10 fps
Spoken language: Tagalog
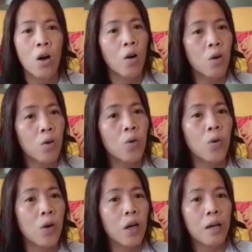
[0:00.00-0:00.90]
Oh,
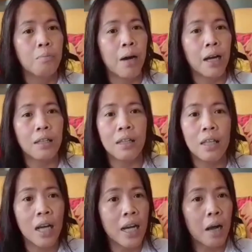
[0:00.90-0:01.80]
bakit
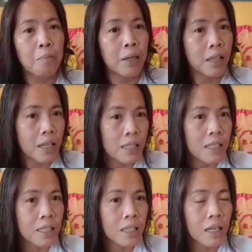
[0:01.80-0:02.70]
hindi ka nagpa-test?